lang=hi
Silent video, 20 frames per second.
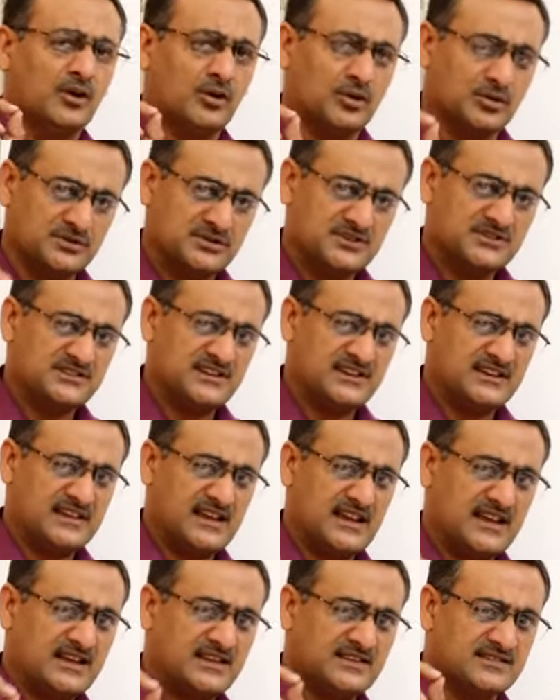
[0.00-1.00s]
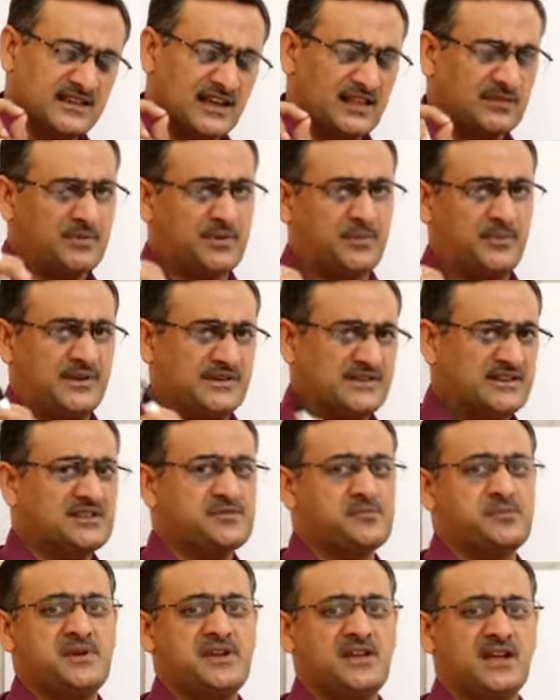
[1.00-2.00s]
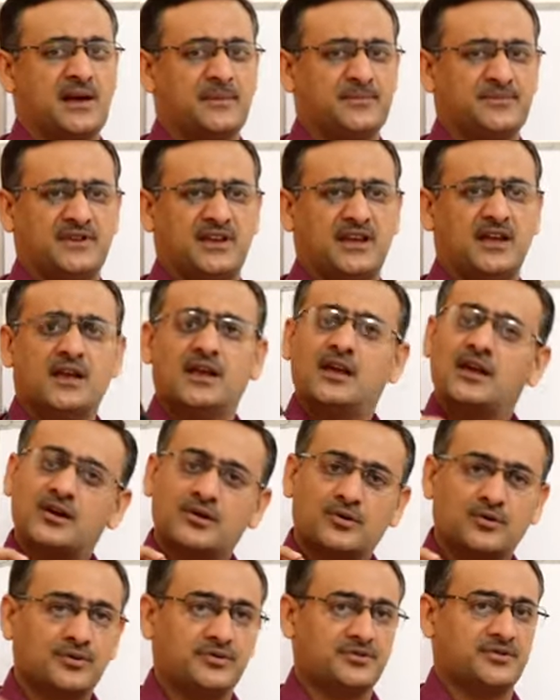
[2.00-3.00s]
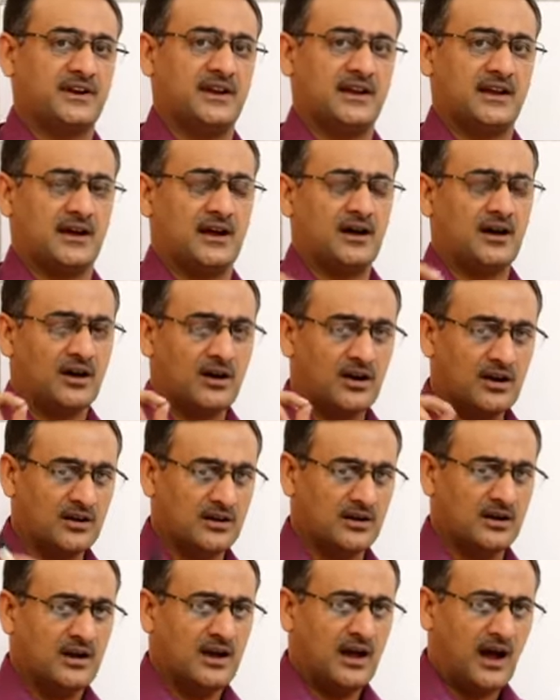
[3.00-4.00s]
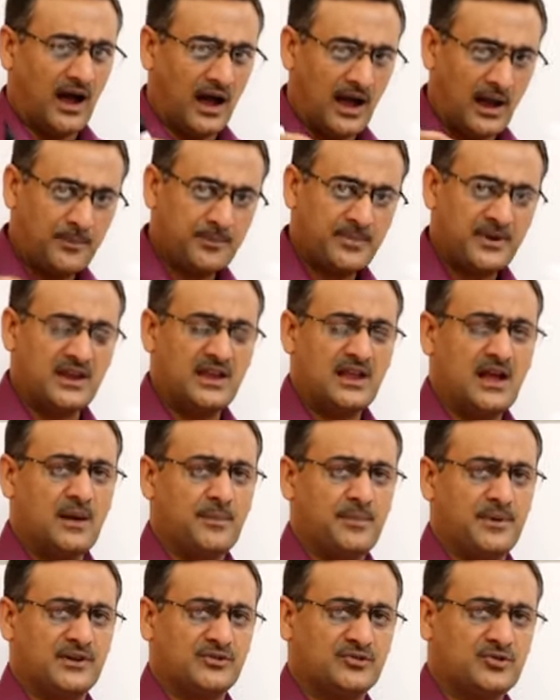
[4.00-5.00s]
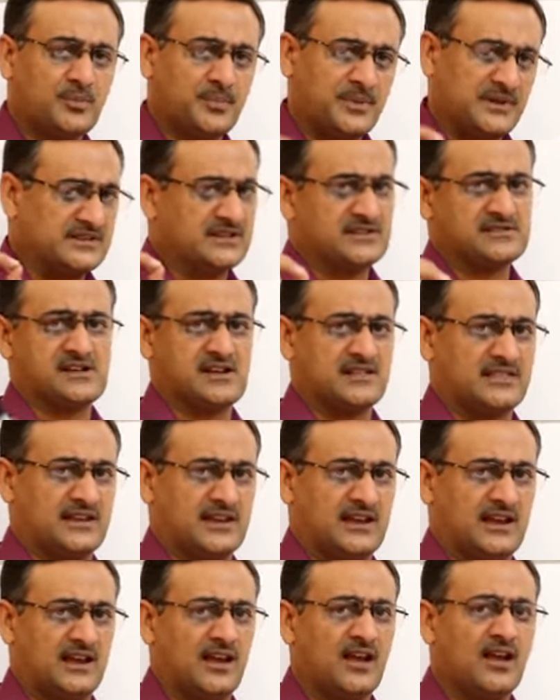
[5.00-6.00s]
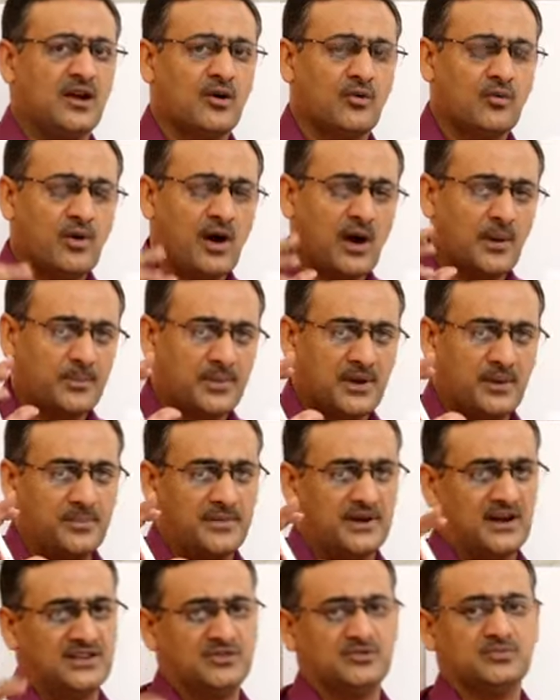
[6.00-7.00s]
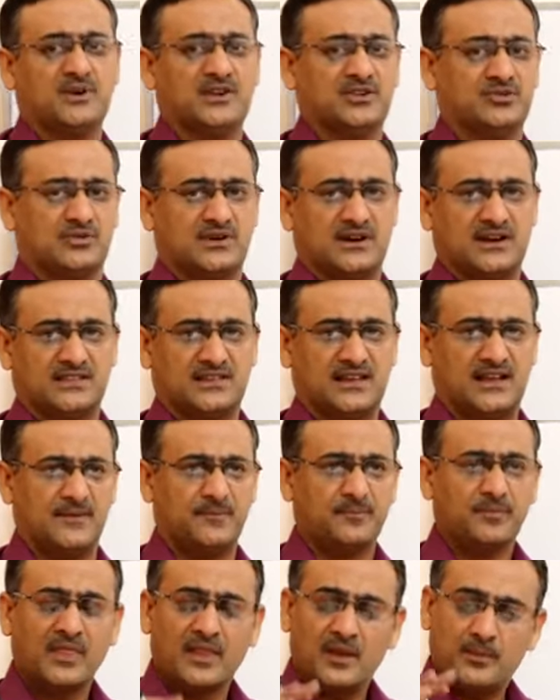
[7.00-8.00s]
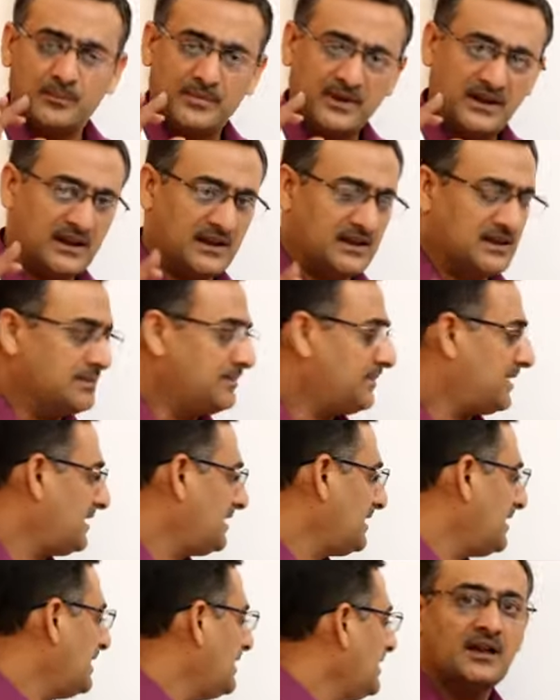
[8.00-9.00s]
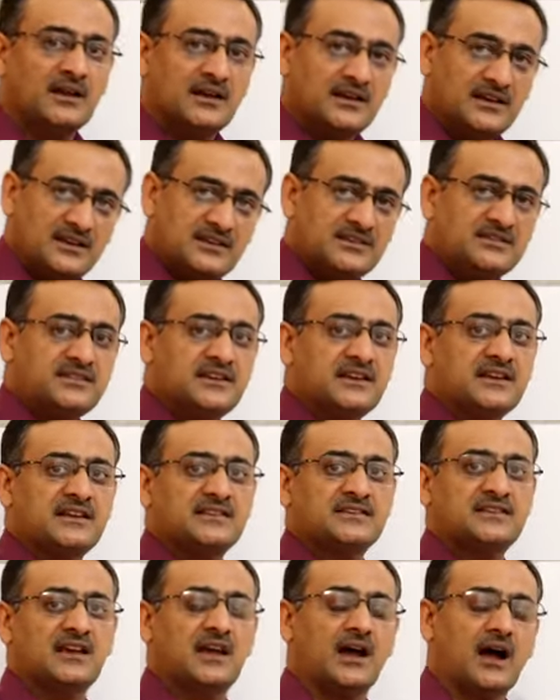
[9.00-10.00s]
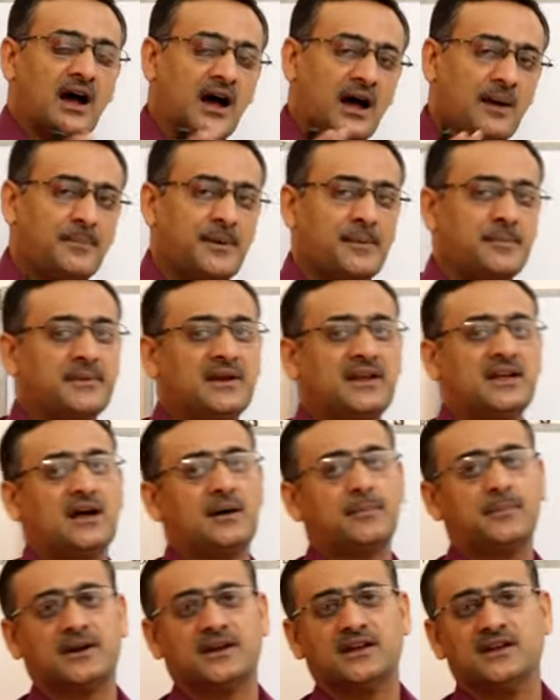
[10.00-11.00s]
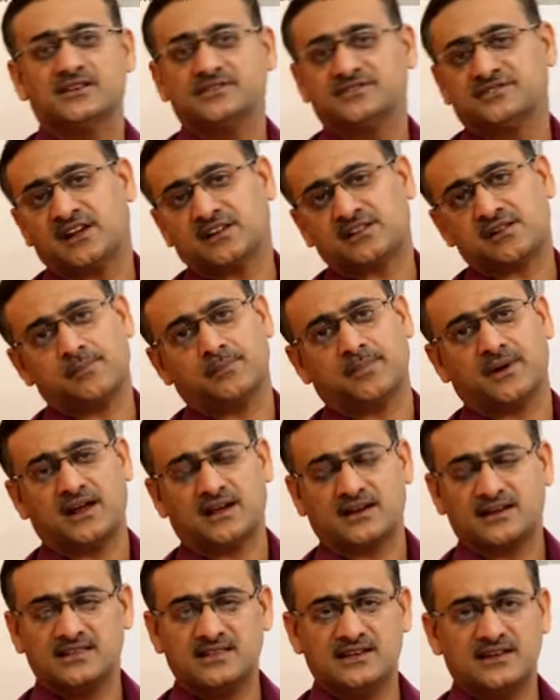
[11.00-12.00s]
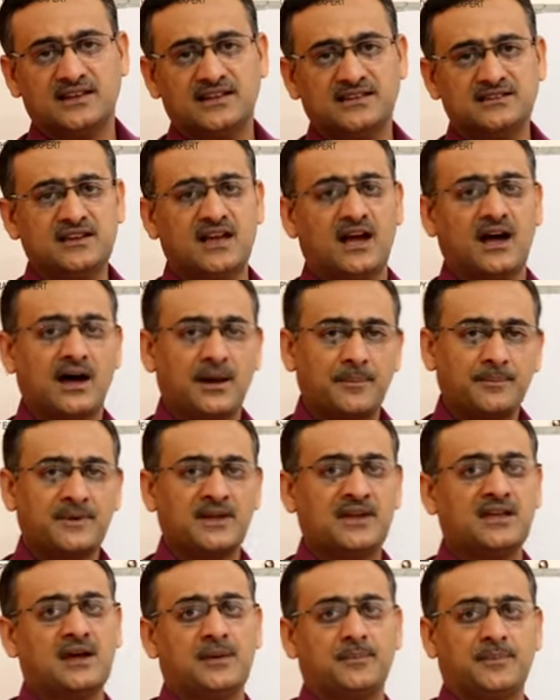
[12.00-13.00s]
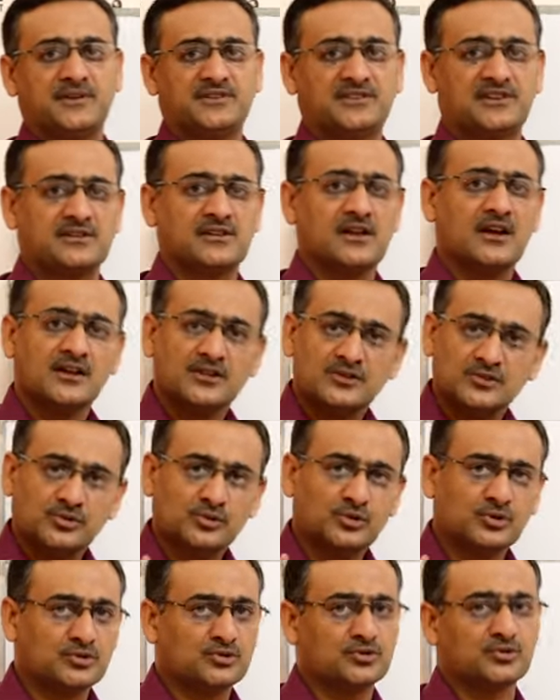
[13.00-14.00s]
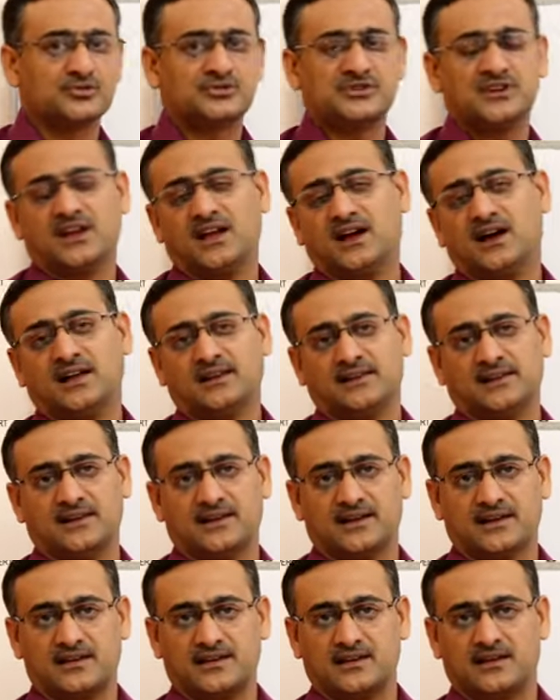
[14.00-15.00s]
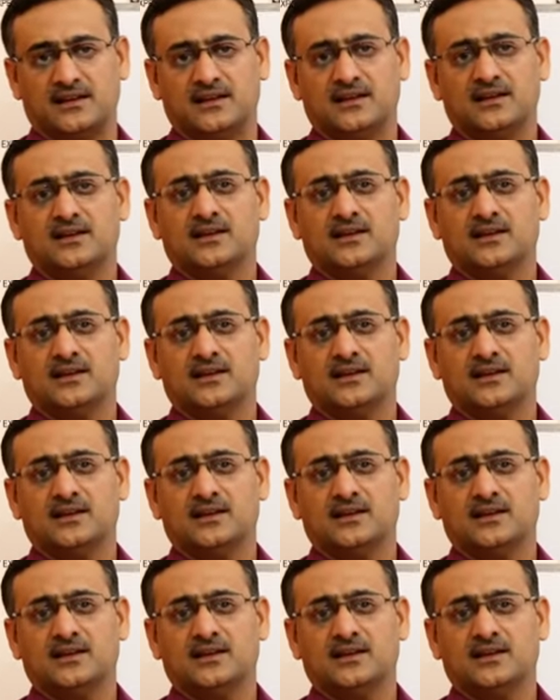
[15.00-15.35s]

होती चली जाएगी साथ में पेशेंट भी आपसे खुश रहेगा और आपके यहाँ पर जो पेशेंट आता है वो आपके अपने आजू बाजू का आता है मेरा ये मानना है इस तरीके से आप अपने यहाँ पर सेटअप बना के देख लीजिए आपके यहाँ पेशेंट दूर दूर से आने लगेंगे